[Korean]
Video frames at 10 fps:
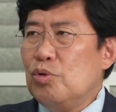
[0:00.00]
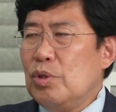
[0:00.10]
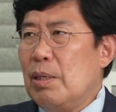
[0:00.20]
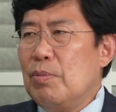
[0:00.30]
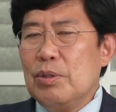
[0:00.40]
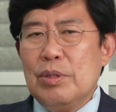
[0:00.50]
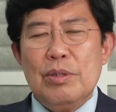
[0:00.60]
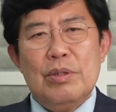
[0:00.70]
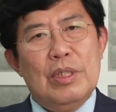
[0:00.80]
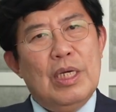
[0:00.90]
추가 뭐
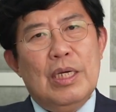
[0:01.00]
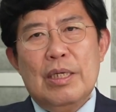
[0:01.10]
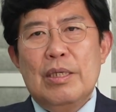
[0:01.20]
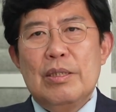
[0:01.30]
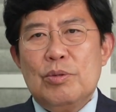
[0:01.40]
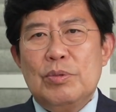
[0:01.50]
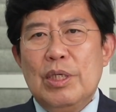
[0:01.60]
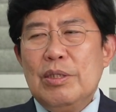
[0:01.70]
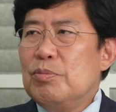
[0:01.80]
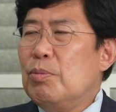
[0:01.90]
이런 건데 좀
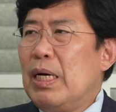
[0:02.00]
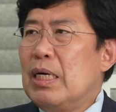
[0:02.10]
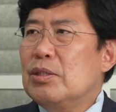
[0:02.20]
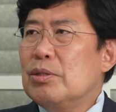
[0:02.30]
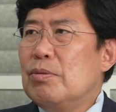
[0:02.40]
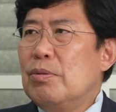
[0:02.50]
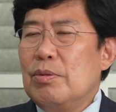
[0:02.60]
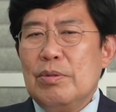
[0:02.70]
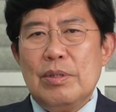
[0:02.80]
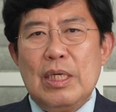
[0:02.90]
세금도
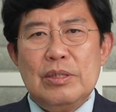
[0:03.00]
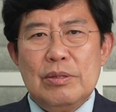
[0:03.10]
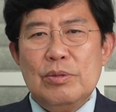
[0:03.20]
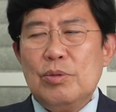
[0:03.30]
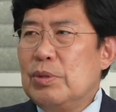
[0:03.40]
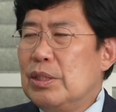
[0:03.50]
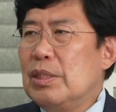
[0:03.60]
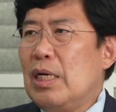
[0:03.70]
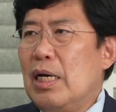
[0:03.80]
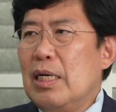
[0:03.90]
많아지고 음. 아직은 좀
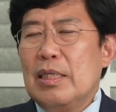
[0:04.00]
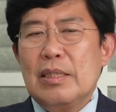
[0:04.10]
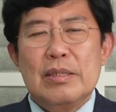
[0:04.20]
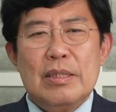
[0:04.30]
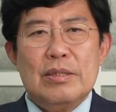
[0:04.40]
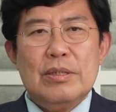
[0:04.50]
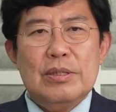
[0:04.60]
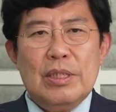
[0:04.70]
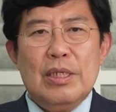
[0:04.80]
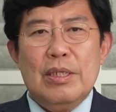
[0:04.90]
이르다. 그래서
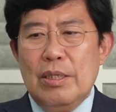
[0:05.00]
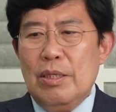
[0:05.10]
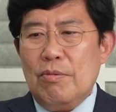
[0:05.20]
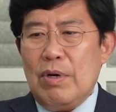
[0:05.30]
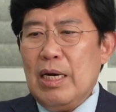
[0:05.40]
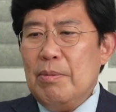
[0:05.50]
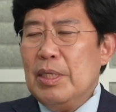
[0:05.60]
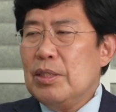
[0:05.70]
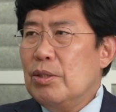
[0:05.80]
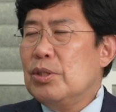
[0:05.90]
이제
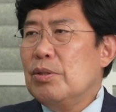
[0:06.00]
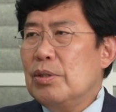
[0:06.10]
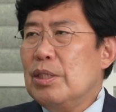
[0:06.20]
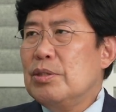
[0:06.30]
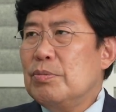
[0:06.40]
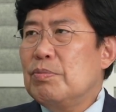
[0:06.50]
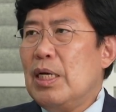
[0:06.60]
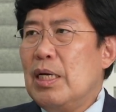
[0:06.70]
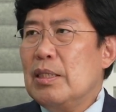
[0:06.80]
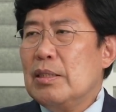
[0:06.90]
과감한 결정을 내렸습니다.